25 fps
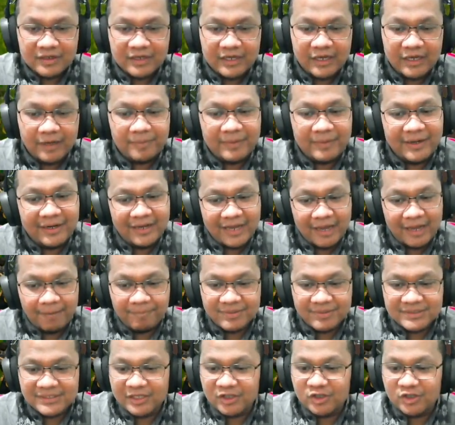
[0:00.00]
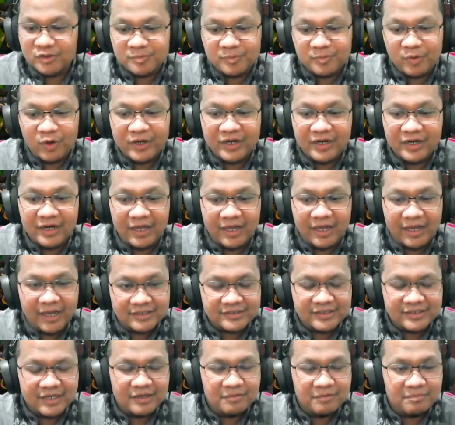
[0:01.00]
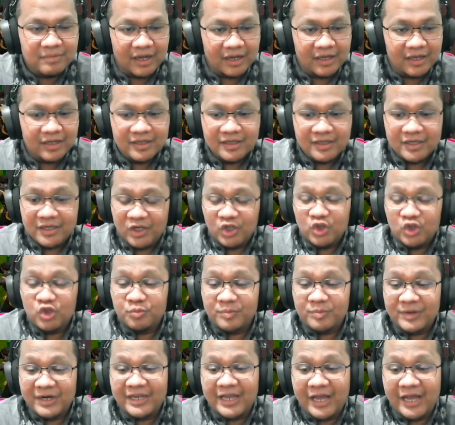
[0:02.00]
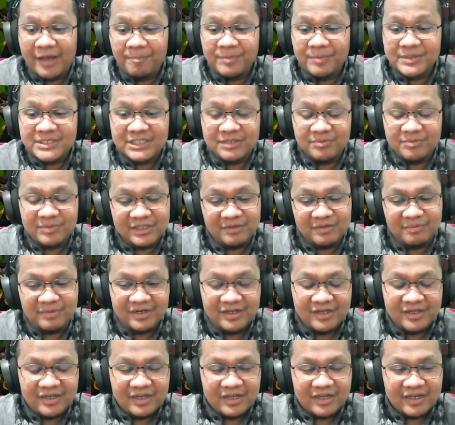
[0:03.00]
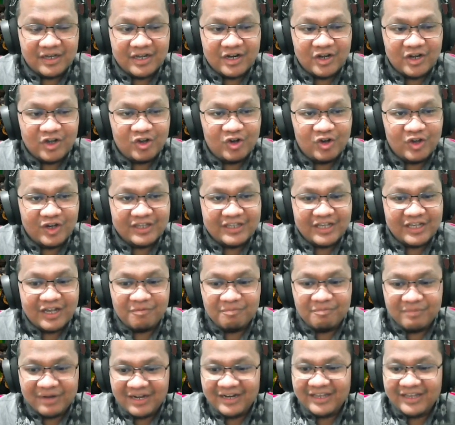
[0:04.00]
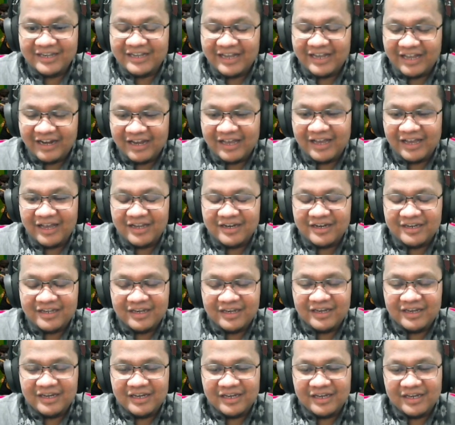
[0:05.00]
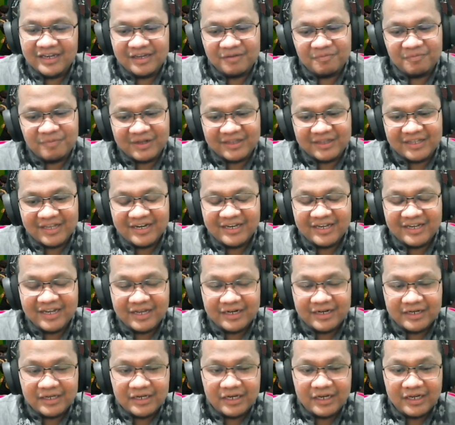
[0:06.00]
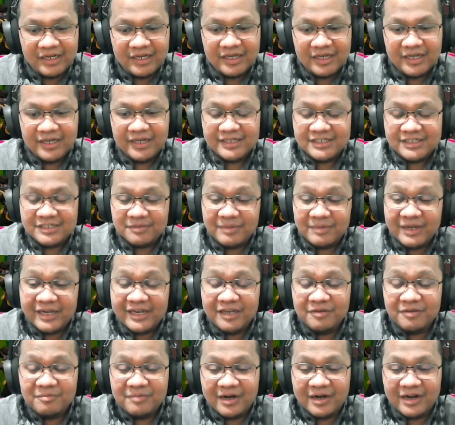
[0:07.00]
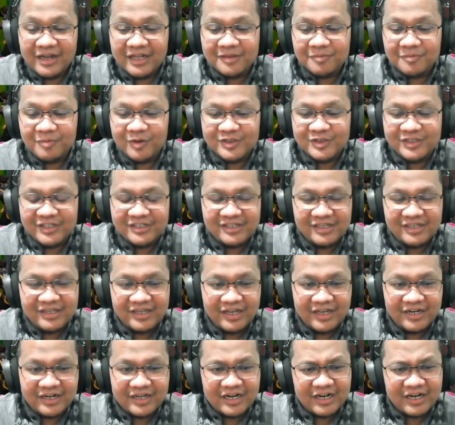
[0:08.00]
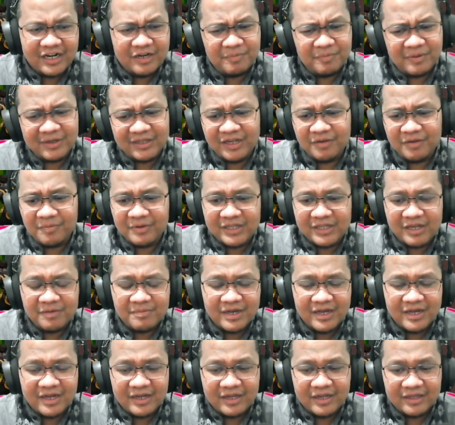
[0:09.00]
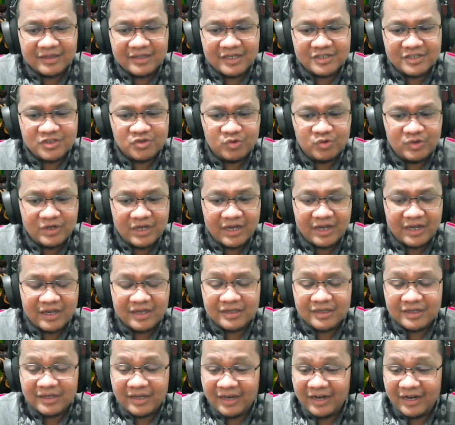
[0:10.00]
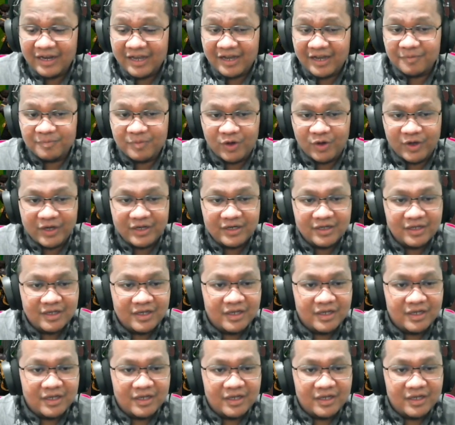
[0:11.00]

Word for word: Ya paling apes satu poin lah hasil imbang. Itu paling apes teman-teman. Karena kalau kita kembali kalah di pertandingan ini semakin berat posisinya karena di pertandingan pertama kita sudah kehilangan poin.